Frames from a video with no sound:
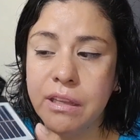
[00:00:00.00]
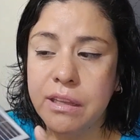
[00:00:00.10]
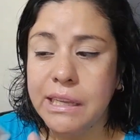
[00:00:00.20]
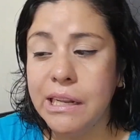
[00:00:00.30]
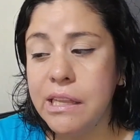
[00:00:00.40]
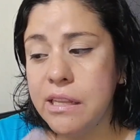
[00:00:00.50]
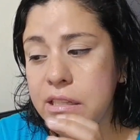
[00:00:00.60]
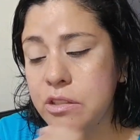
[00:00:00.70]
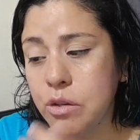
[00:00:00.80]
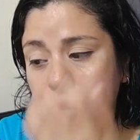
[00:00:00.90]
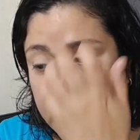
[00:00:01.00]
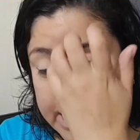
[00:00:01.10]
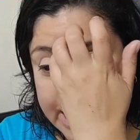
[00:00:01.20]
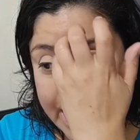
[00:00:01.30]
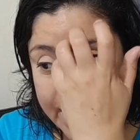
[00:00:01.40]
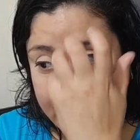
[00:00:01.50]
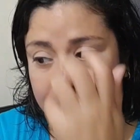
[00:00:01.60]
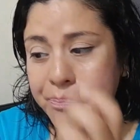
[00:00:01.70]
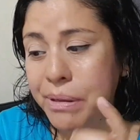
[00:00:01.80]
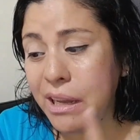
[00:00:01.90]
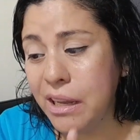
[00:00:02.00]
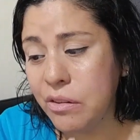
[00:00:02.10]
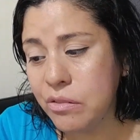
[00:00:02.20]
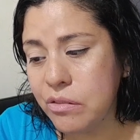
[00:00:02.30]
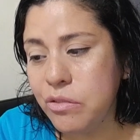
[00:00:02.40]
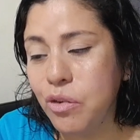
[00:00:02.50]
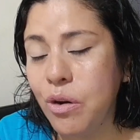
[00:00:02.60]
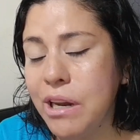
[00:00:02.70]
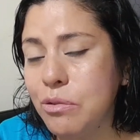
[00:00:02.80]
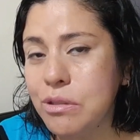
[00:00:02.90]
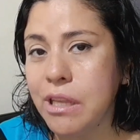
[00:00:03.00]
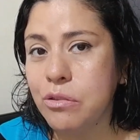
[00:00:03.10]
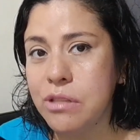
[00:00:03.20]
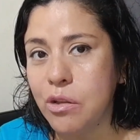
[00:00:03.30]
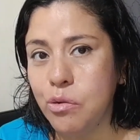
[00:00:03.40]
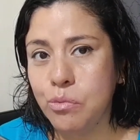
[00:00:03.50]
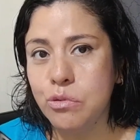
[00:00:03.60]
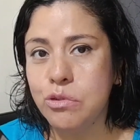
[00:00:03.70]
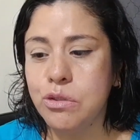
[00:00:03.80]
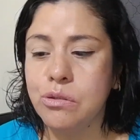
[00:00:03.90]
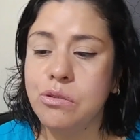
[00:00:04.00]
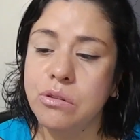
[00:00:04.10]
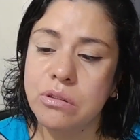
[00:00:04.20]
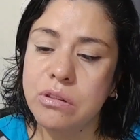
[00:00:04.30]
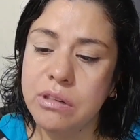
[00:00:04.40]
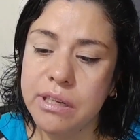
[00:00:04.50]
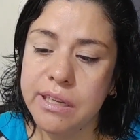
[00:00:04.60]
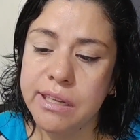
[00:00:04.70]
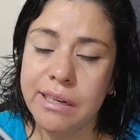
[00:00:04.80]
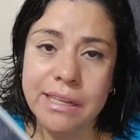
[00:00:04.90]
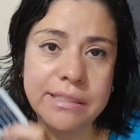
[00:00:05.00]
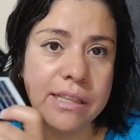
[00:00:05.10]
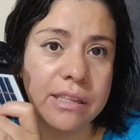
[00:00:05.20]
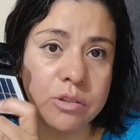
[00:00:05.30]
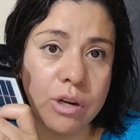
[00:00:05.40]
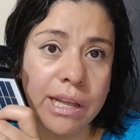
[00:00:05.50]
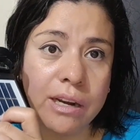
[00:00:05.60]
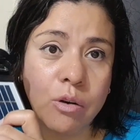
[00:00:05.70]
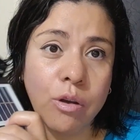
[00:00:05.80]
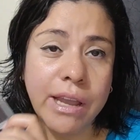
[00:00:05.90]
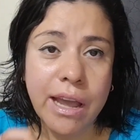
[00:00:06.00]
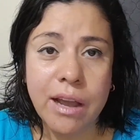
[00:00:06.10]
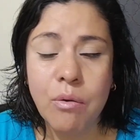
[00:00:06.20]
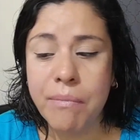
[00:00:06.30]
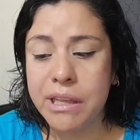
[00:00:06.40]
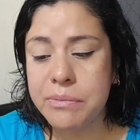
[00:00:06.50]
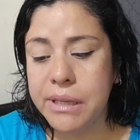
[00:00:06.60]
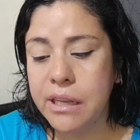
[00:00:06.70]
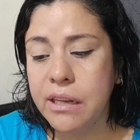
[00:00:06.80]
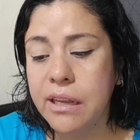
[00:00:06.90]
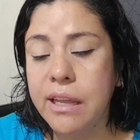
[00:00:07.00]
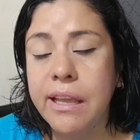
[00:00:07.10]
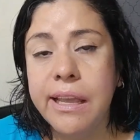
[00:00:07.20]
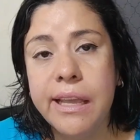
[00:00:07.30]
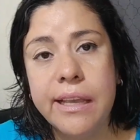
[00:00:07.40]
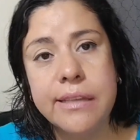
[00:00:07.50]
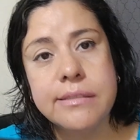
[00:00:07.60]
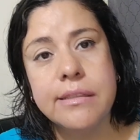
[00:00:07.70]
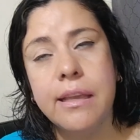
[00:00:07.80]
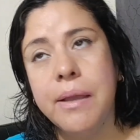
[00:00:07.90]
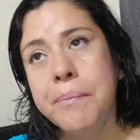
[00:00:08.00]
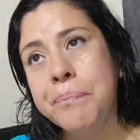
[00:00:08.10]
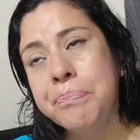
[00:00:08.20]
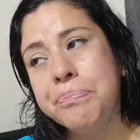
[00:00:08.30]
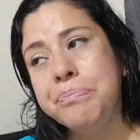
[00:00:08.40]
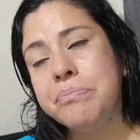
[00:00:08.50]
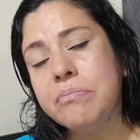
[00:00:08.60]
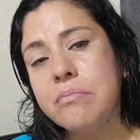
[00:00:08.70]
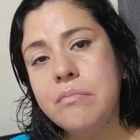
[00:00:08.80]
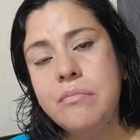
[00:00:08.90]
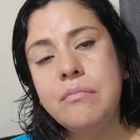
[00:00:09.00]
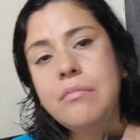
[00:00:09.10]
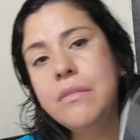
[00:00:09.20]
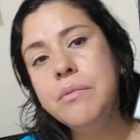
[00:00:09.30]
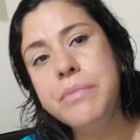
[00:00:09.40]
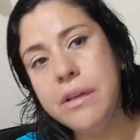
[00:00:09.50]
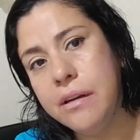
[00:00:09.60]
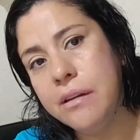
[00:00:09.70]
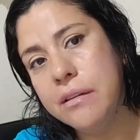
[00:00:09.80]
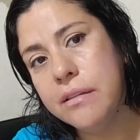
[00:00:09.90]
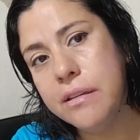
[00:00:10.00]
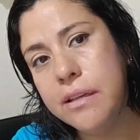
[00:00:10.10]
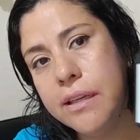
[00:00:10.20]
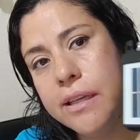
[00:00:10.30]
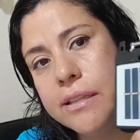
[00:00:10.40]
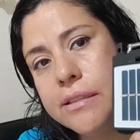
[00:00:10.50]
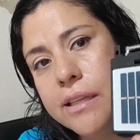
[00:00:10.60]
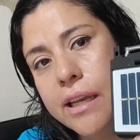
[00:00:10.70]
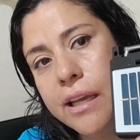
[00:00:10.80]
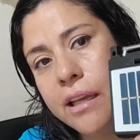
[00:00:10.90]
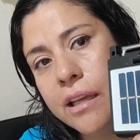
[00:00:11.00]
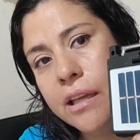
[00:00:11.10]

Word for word: que le dé sol y carga, pero no le he estado usando mucho con eh, la celda solar. Lo que hago más bien es que, miren, es que